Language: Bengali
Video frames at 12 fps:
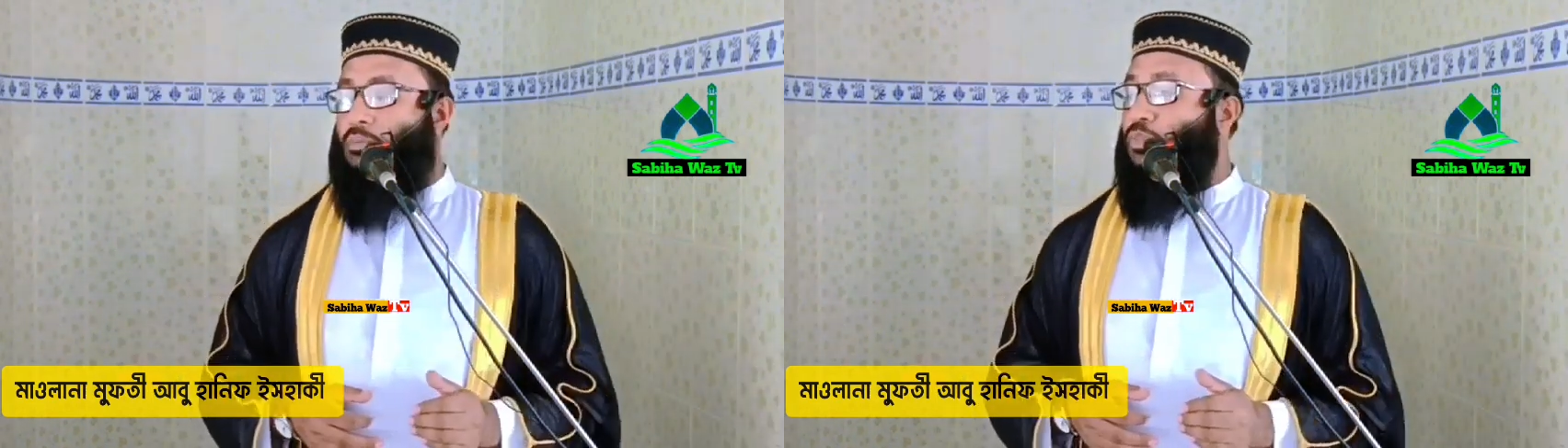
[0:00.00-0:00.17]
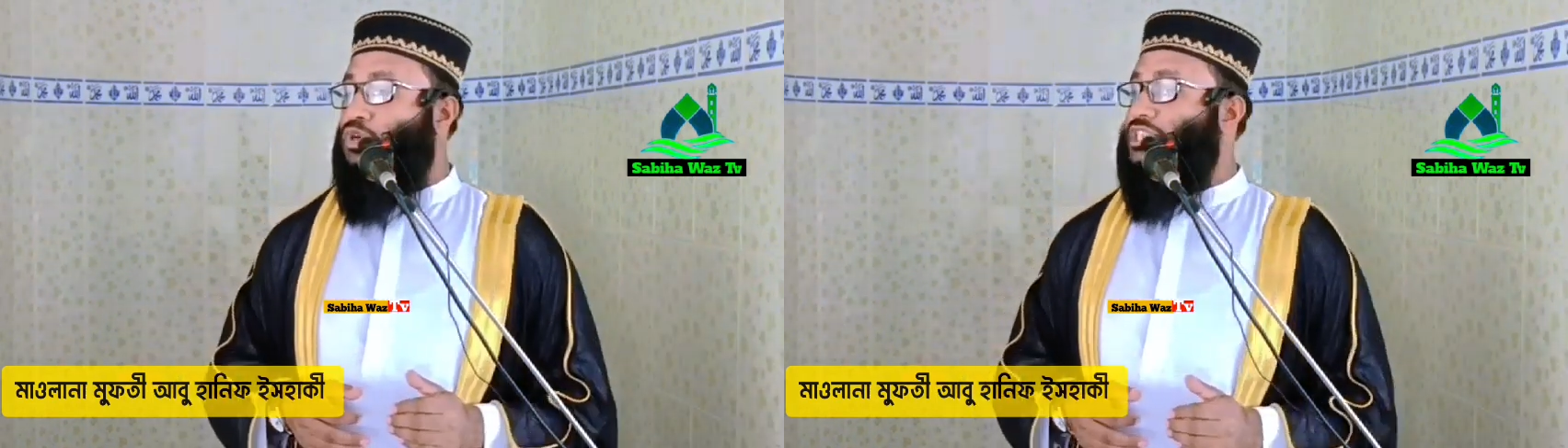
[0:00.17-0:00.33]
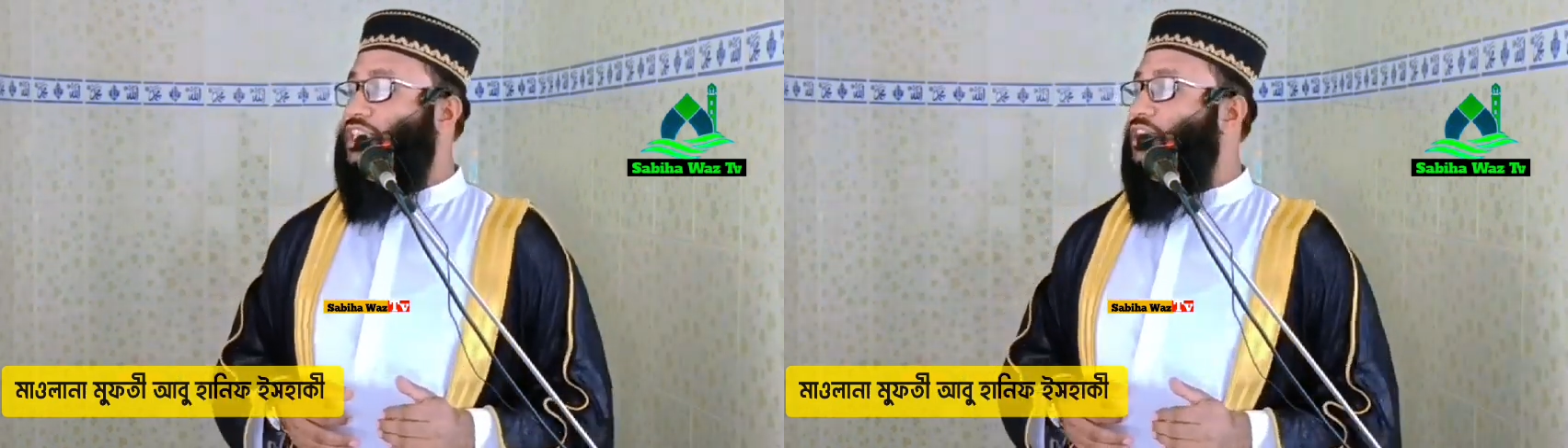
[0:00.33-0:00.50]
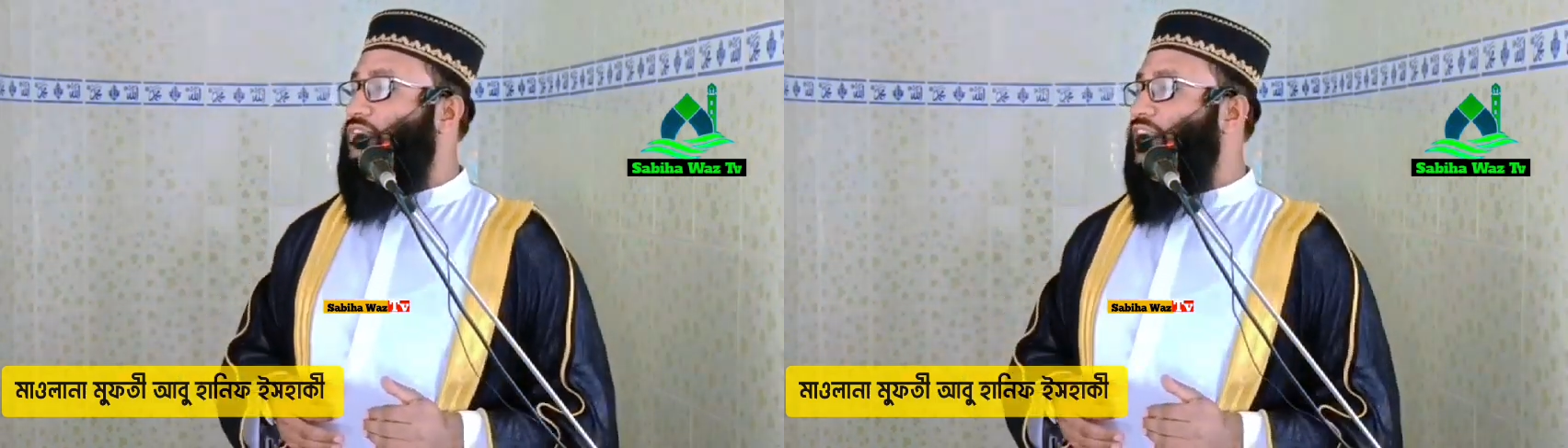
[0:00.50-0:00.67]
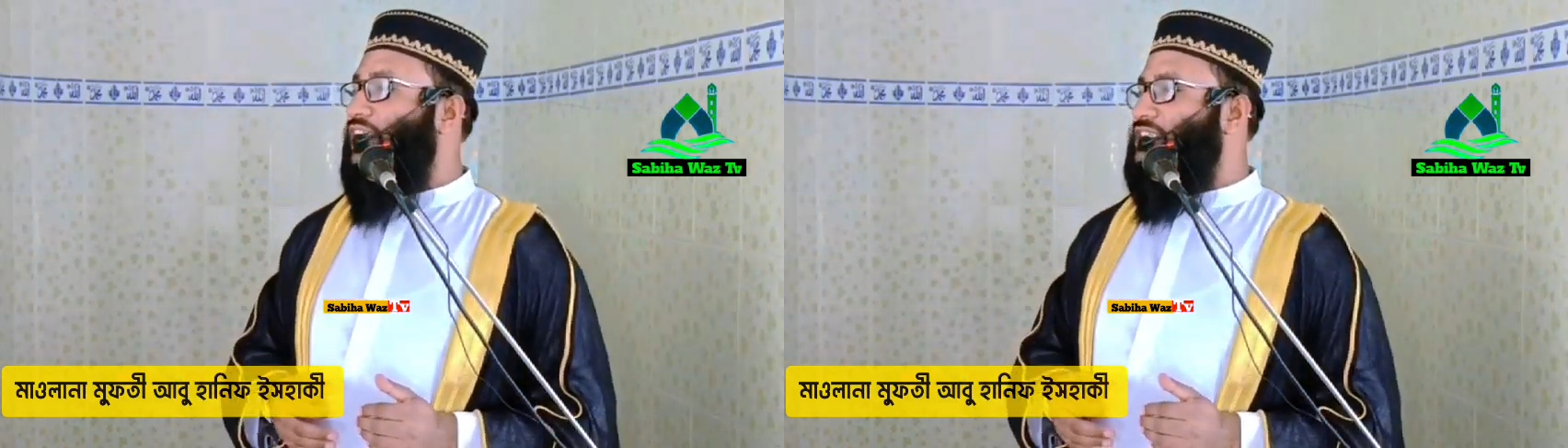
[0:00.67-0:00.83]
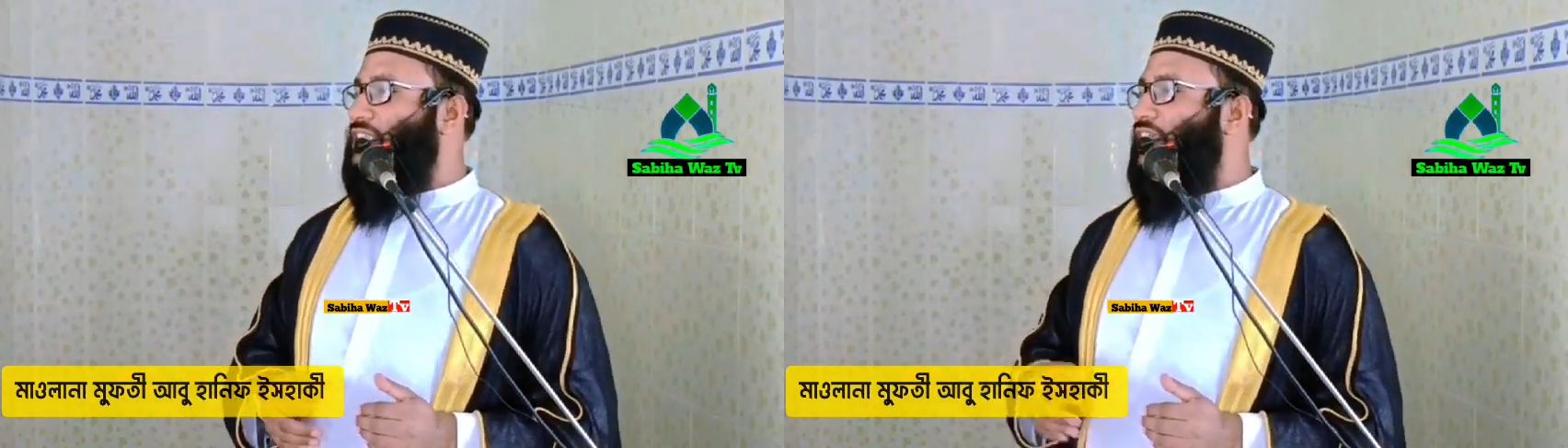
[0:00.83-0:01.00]
পচিয়ে
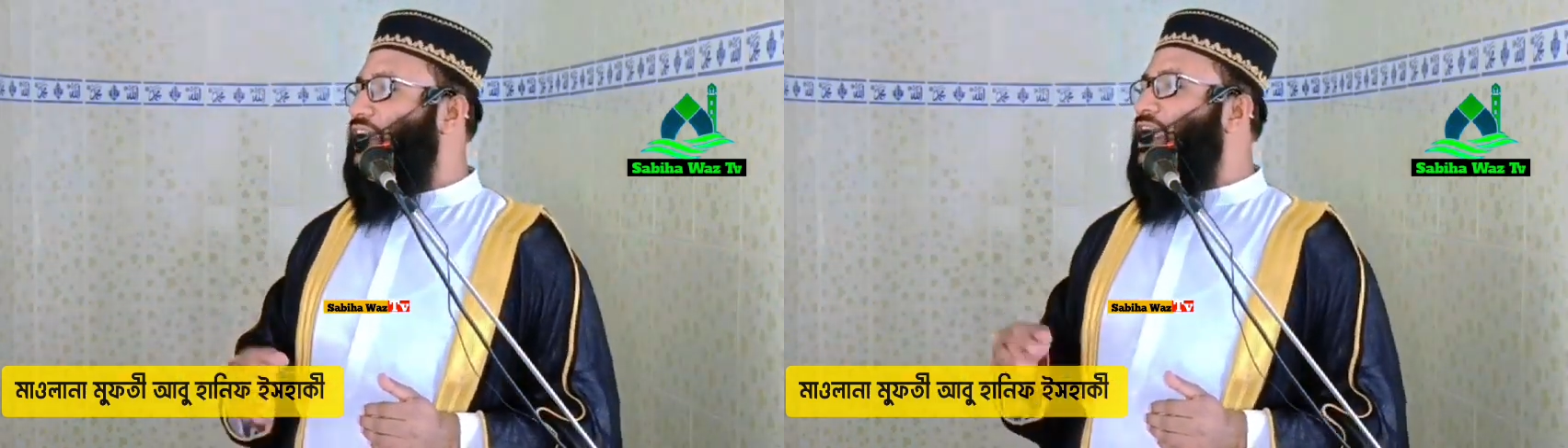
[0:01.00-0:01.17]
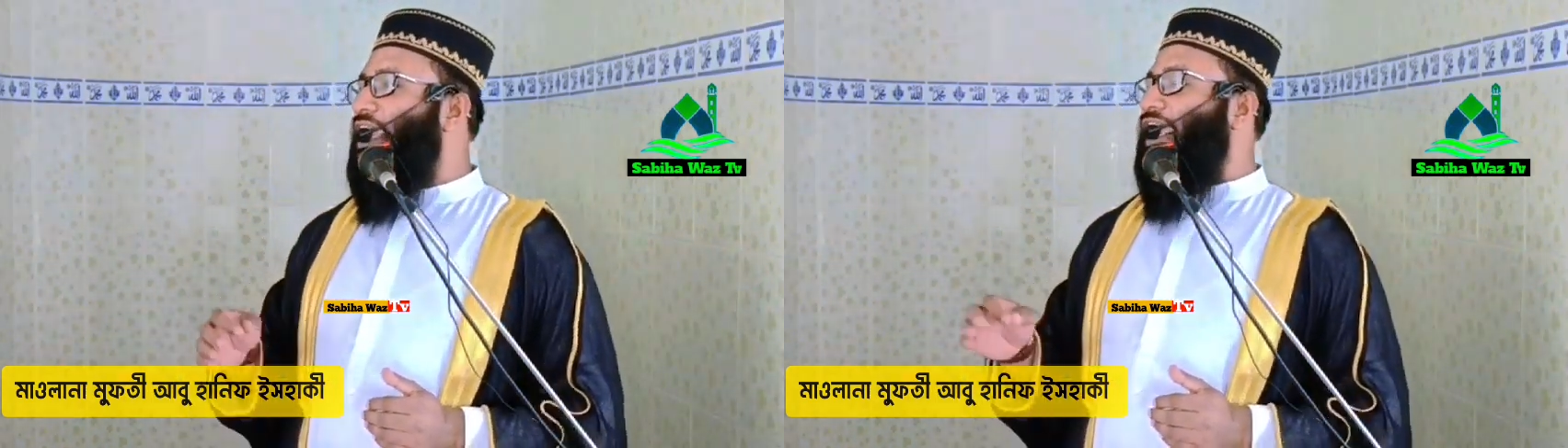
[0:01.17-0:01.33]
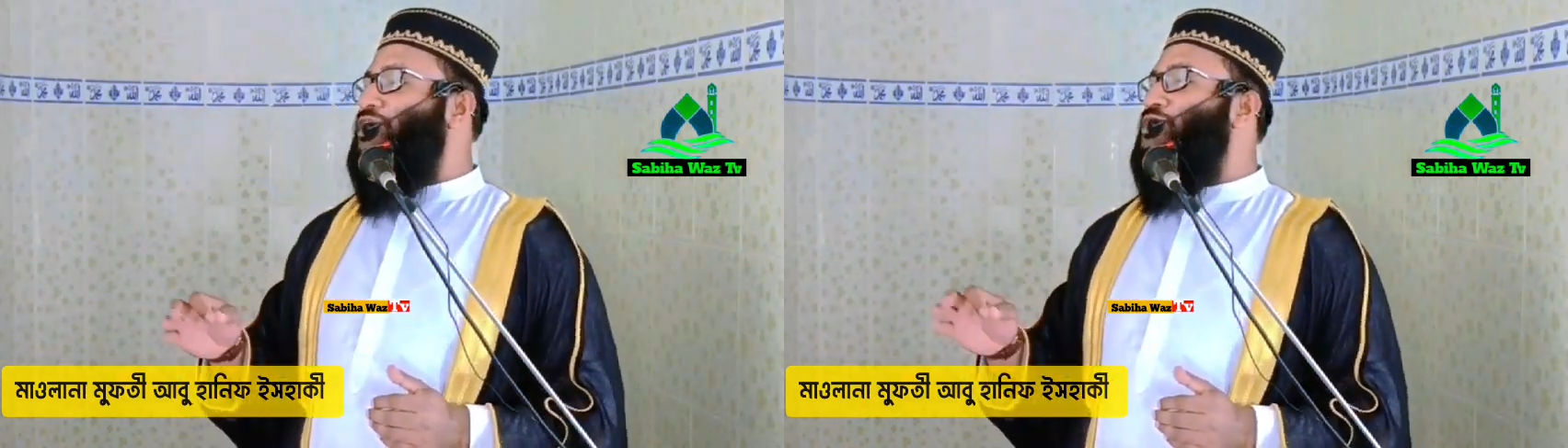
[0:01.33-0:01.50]
ফেলেছি এই